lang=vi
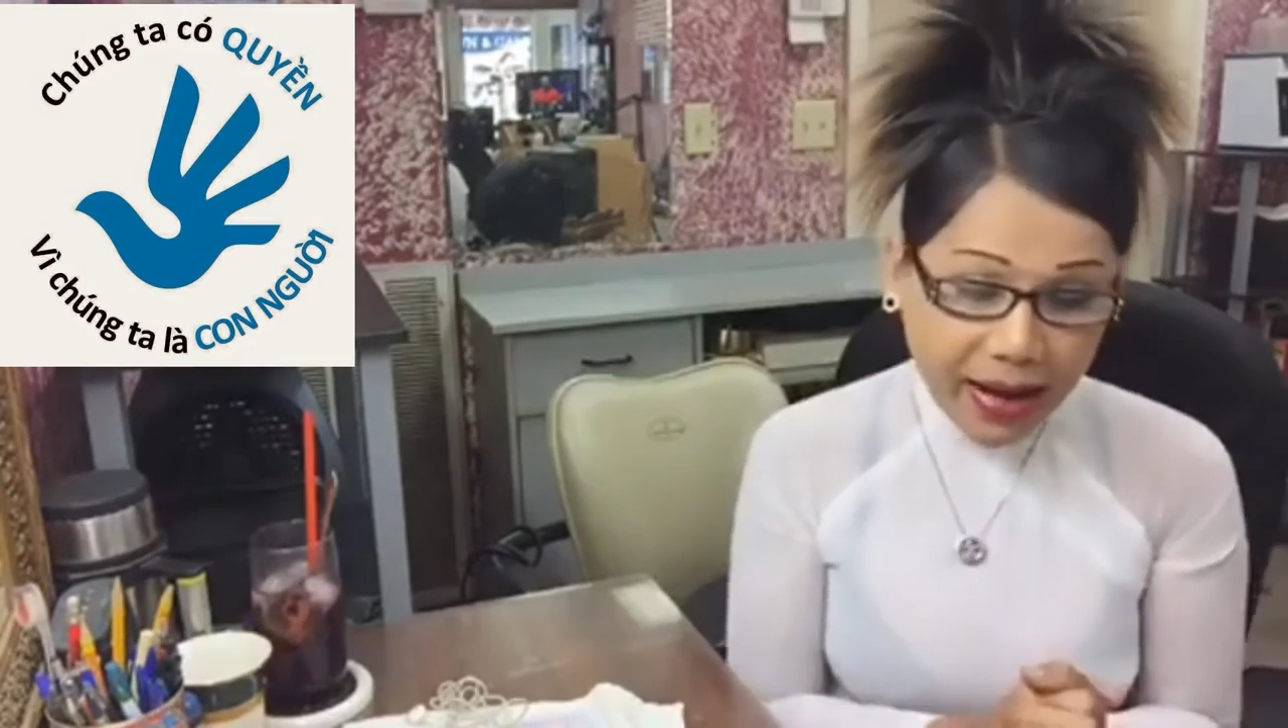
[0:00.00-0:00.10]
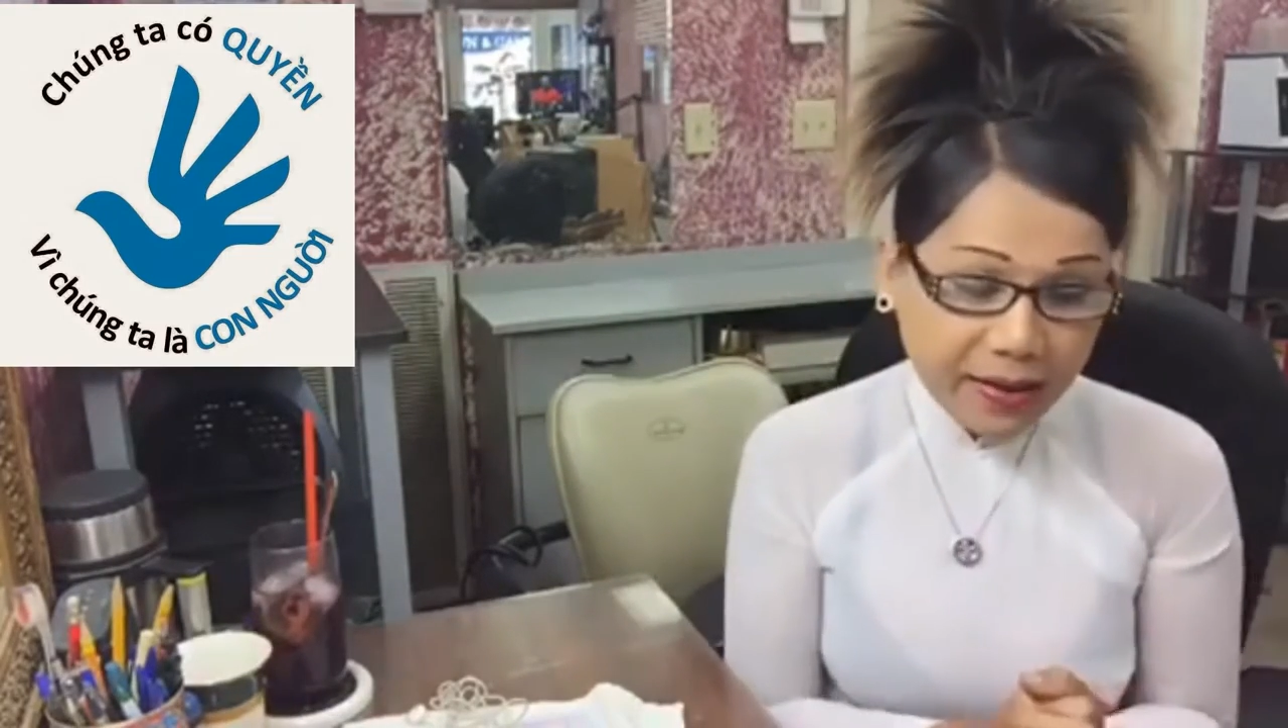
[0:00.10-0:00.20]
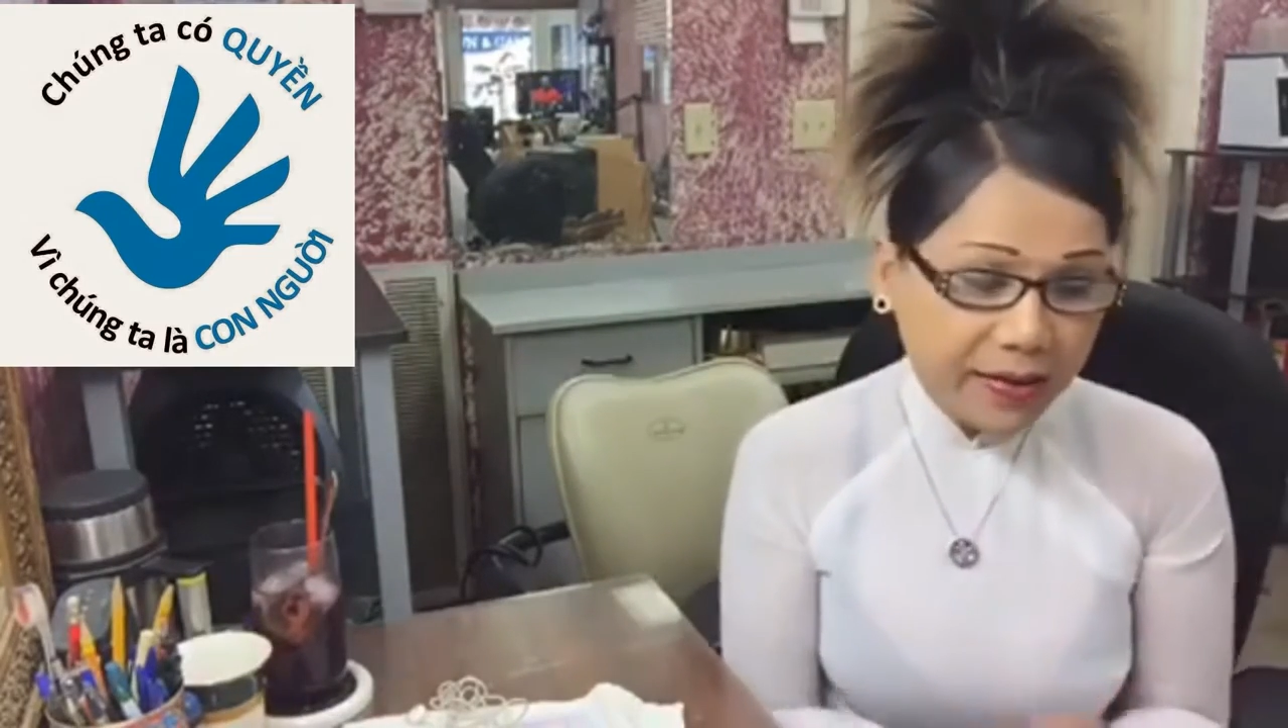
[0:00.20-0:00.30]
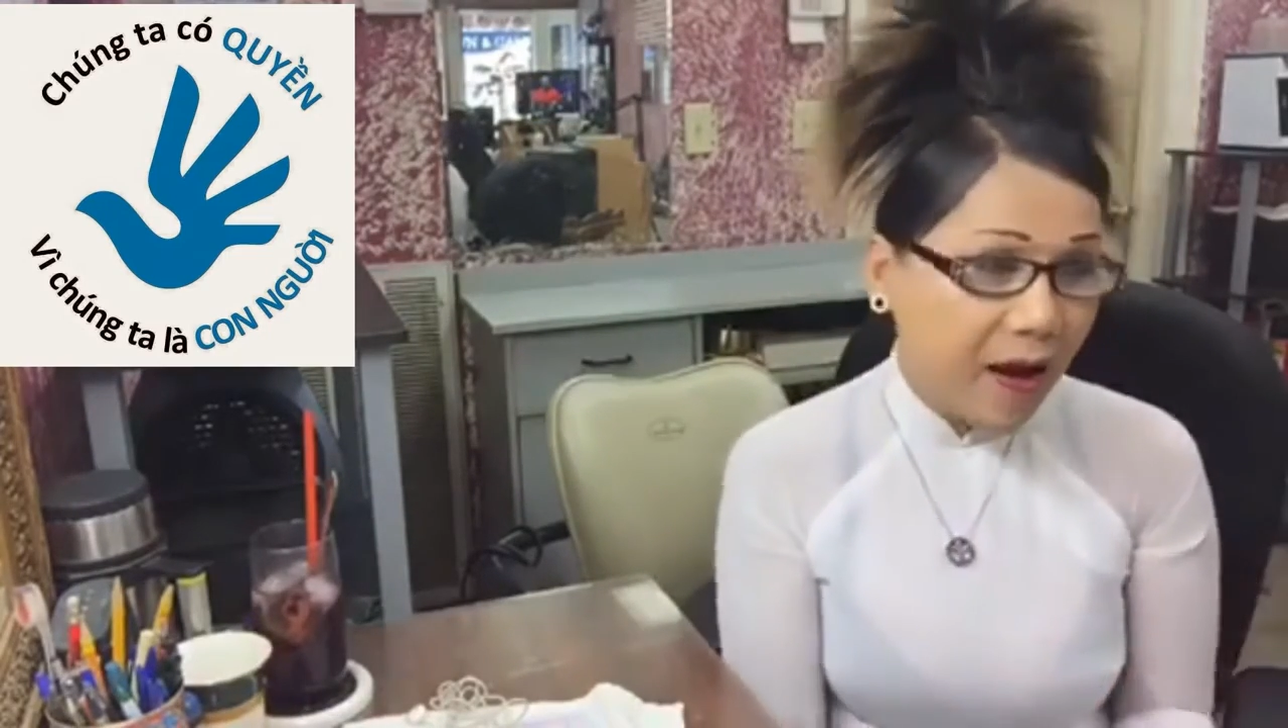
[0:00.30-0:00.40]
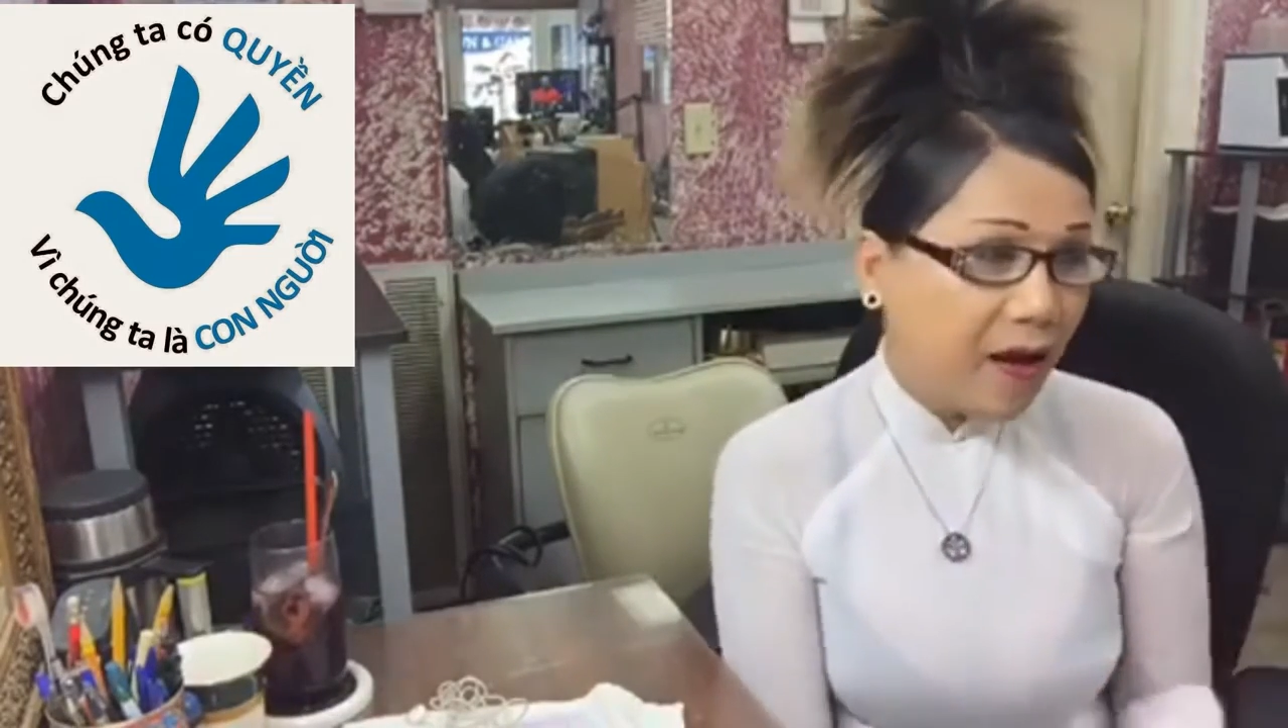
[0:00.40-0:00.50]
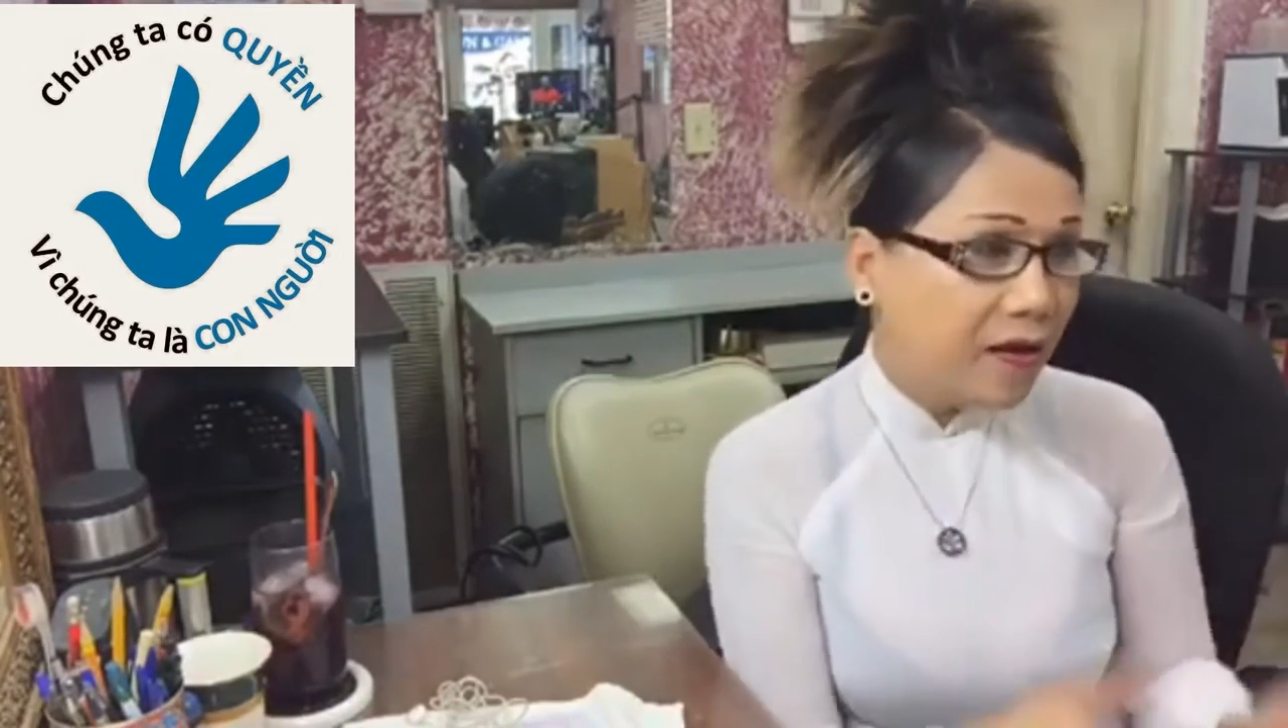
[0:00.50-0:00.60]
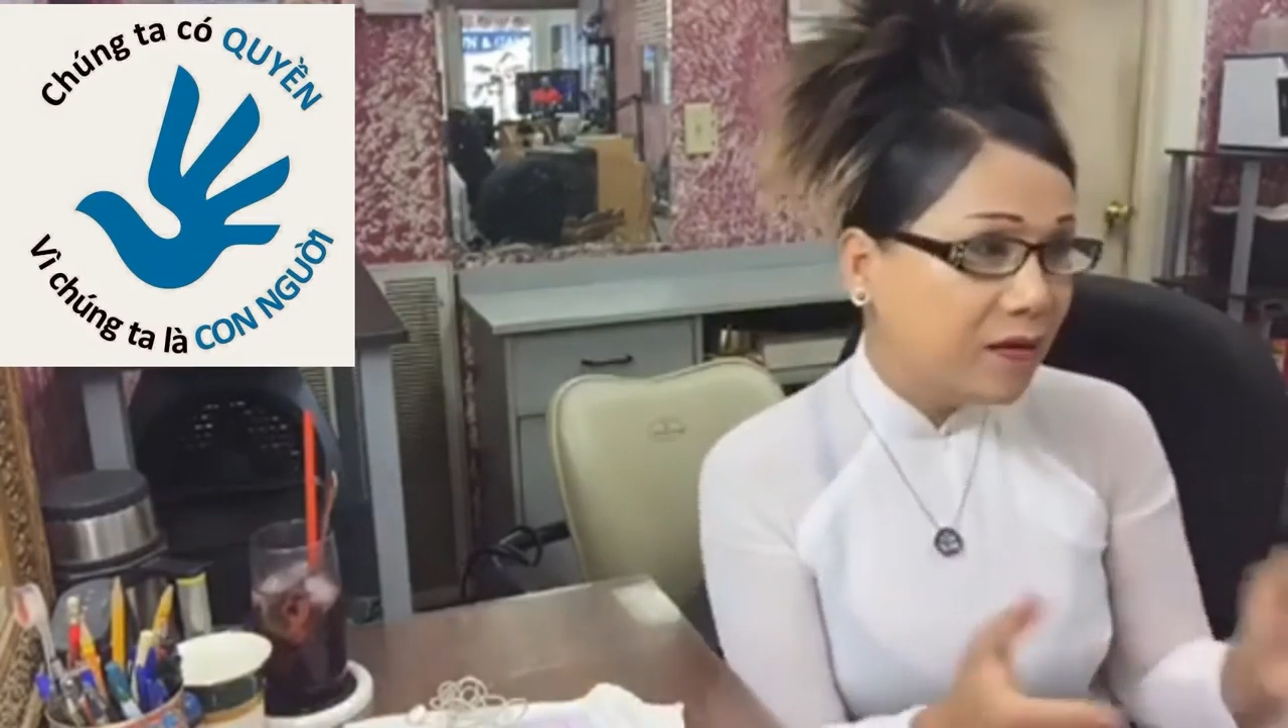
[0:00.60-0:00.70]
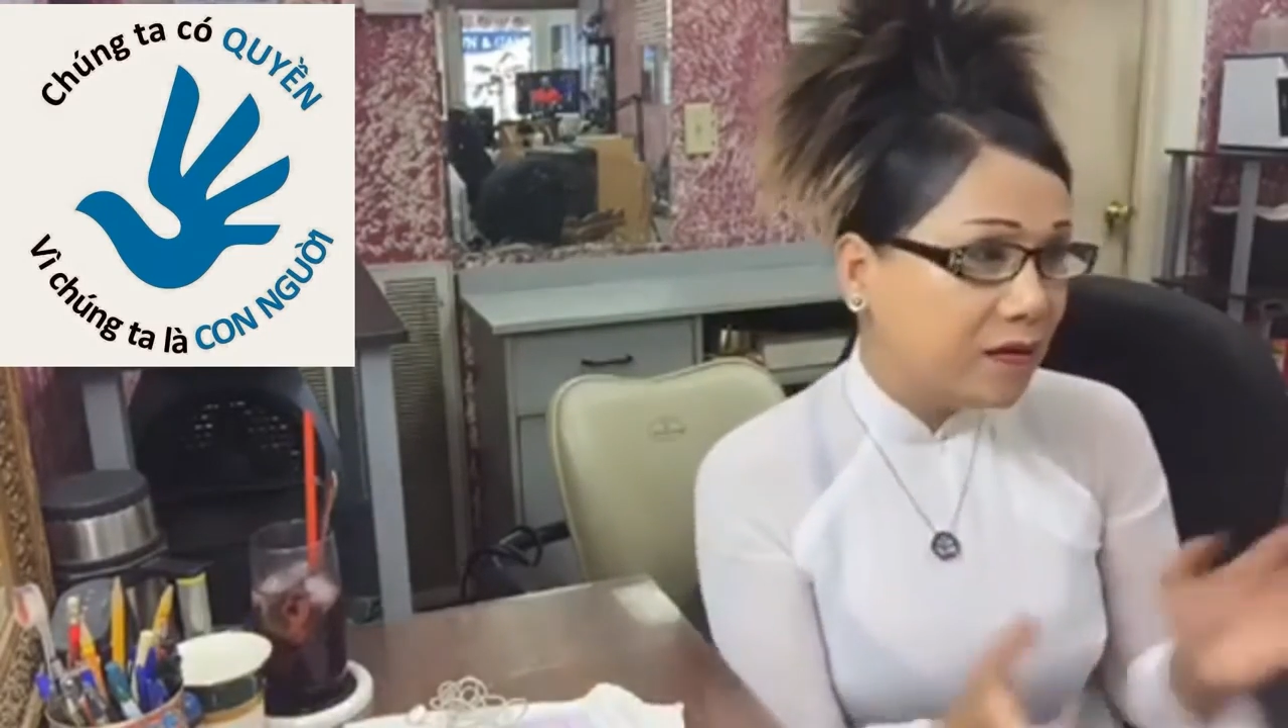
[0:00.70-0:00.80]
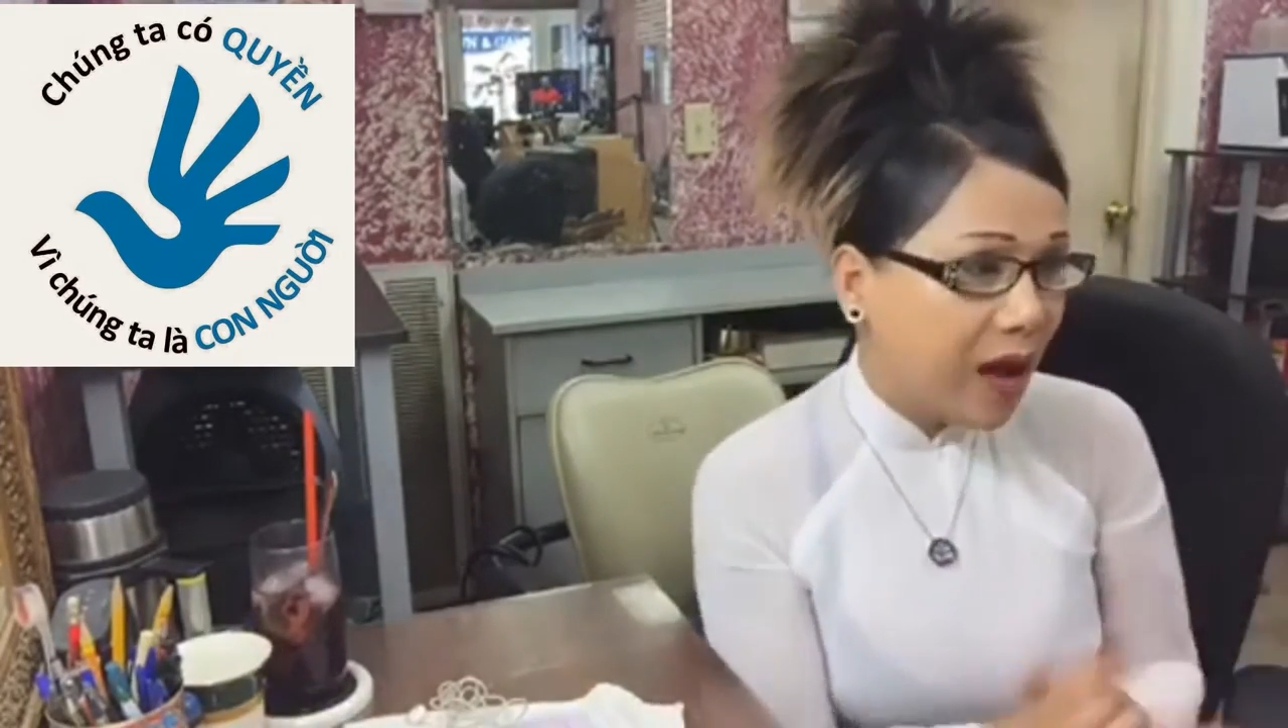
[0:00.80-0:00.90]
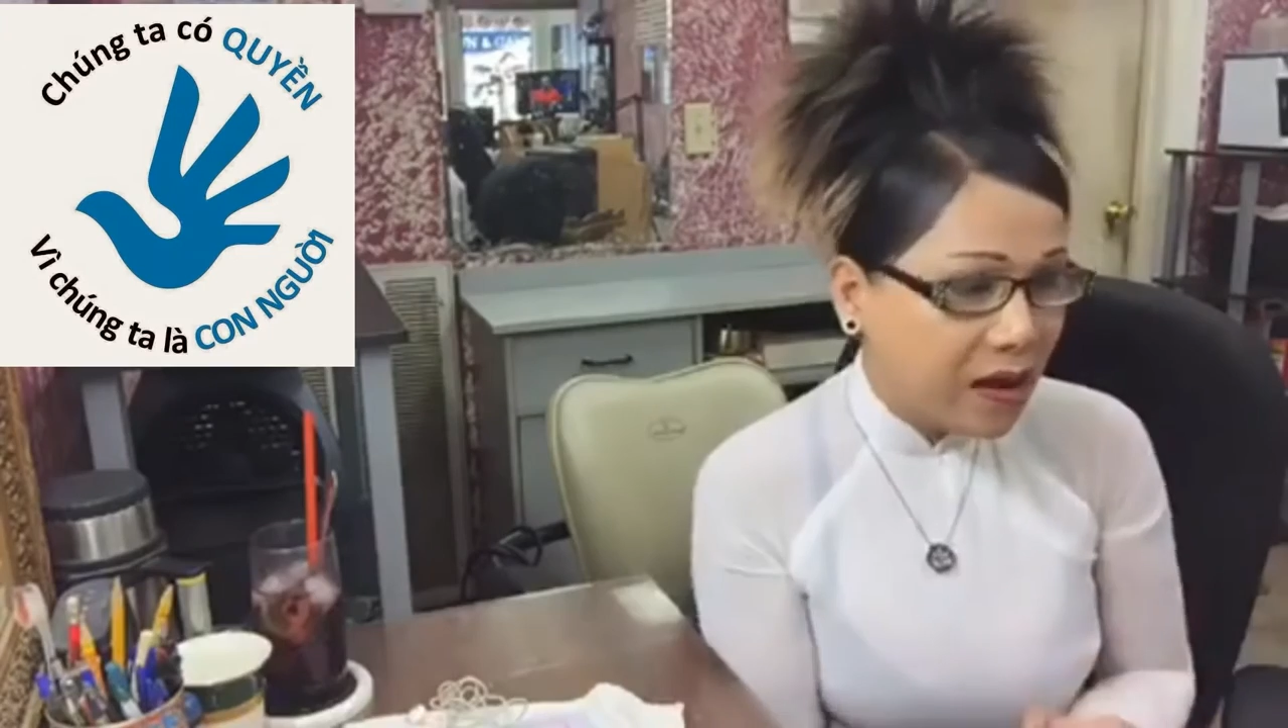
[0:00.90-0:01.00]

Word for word: cái nhân